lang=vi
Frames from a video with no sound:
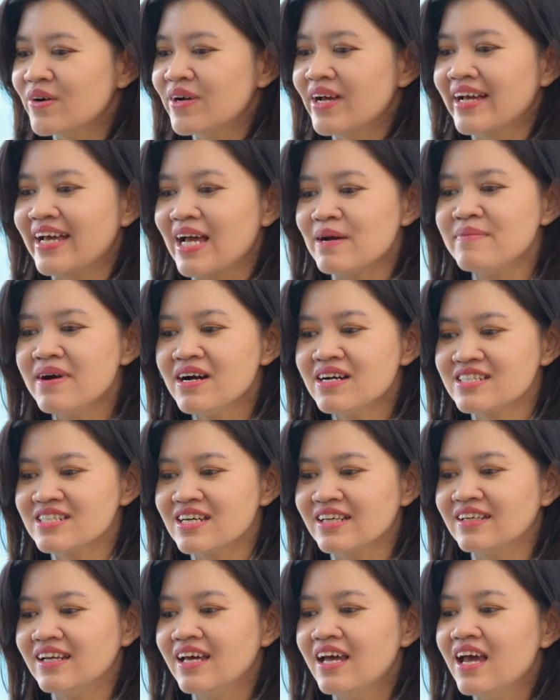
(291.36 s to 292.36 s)
Ok, cảm ơn
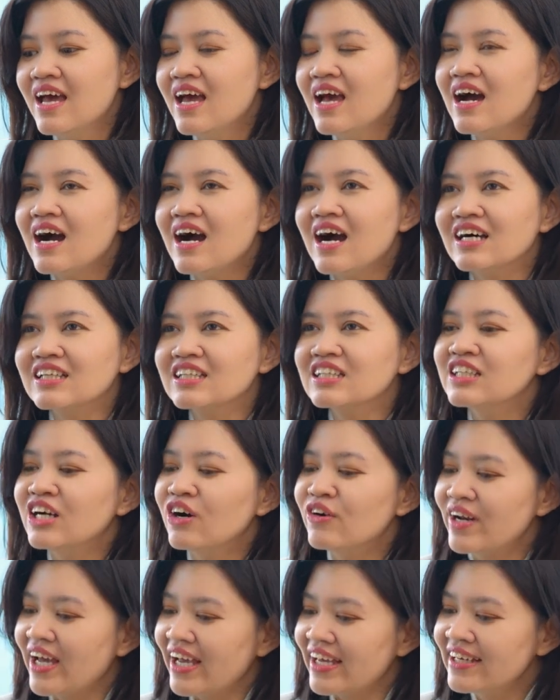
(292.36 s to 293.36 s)
Trình. À, từ
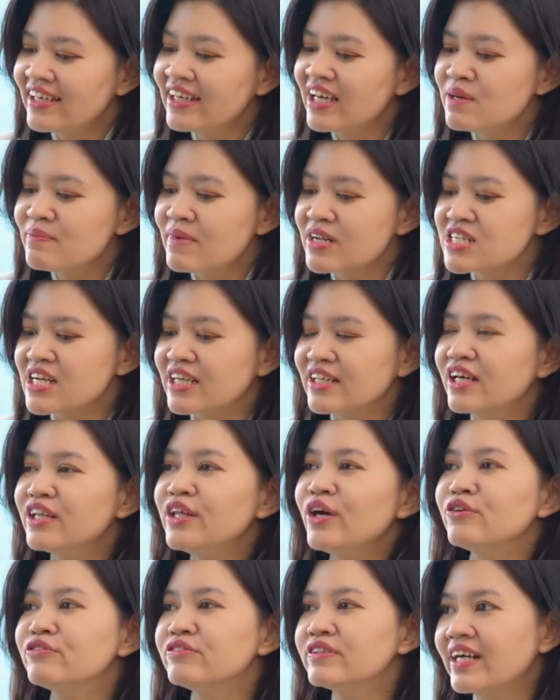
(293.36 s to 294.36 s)
hồi nãy khi mà Trình giới
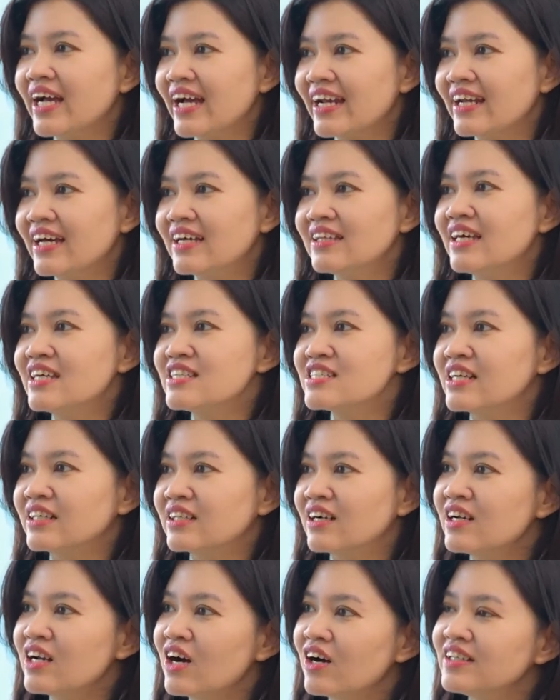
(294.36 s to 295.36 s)
thiệu Phương Anh á, thì Trình
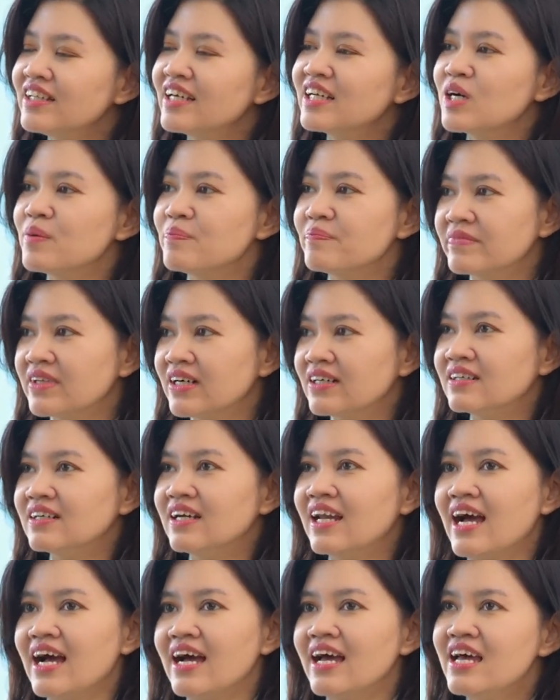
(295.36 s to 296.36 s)
có nói tới cụm từ
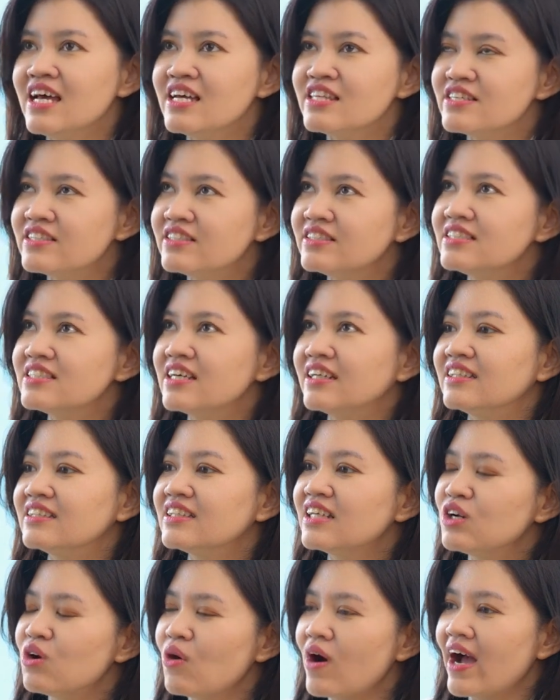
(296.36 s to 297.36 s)
là chương trình
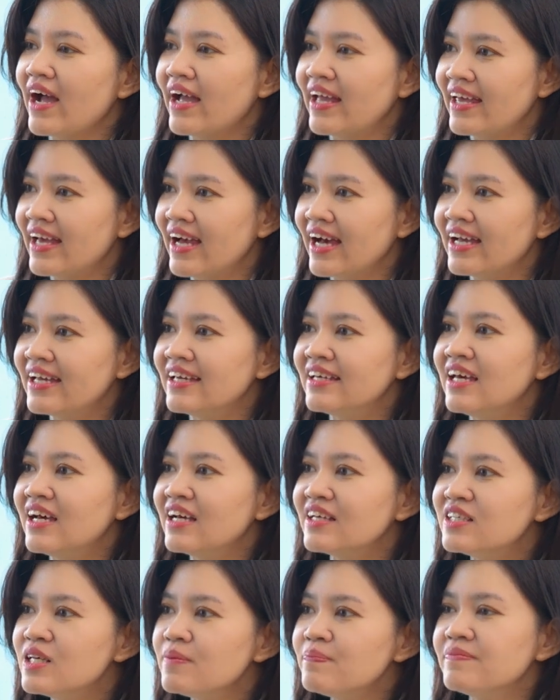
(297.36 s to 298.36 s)
Tinh Hoa i a a
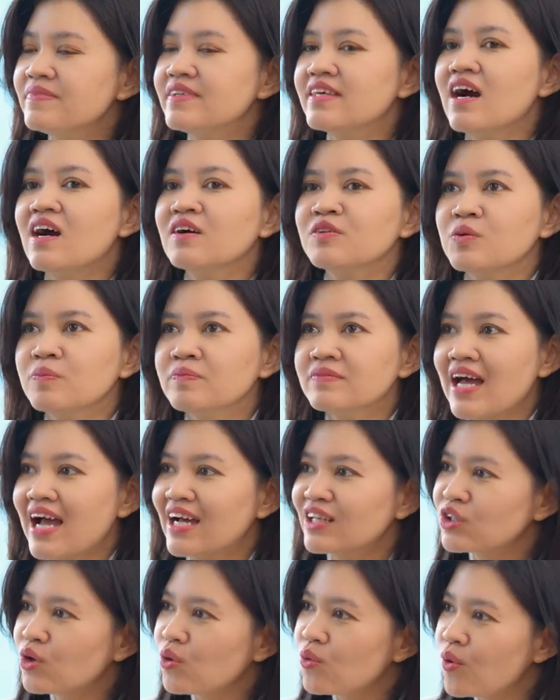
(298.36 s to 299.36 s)
giúp cho chúng
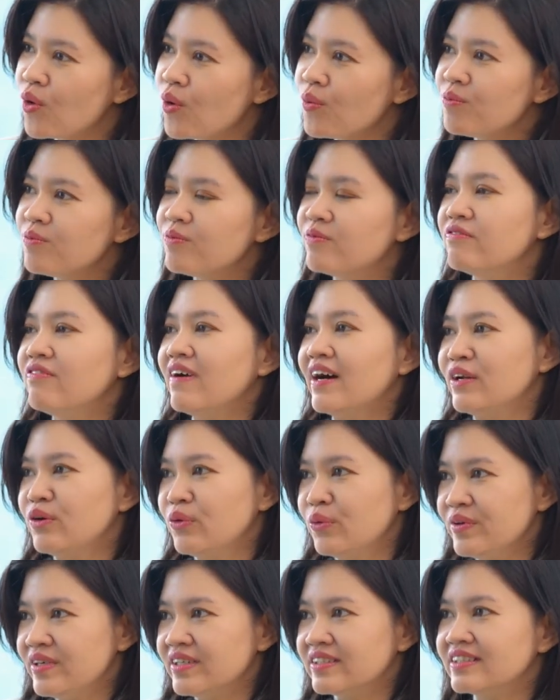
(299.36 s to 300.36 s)
ta thu hút và
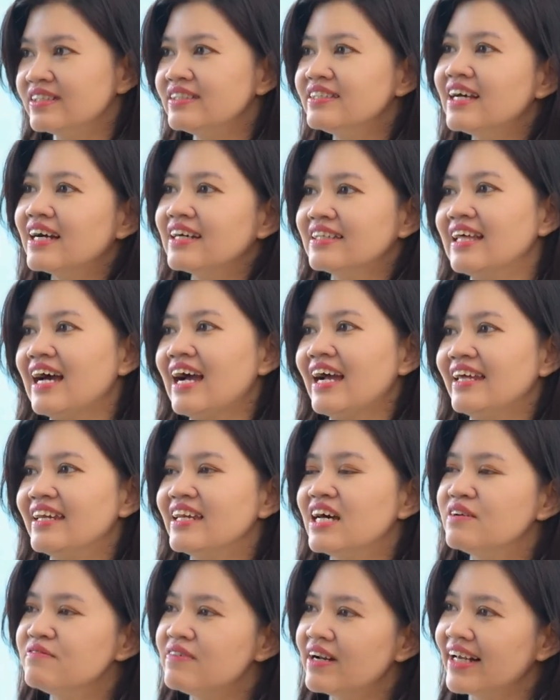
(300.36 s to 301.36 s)
nuôi dưỡng nhân tài
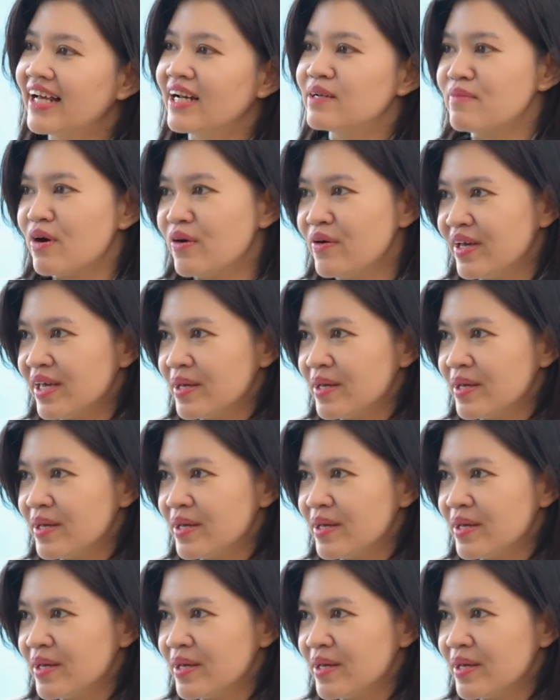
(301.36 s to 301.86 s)
đến với ngành bảo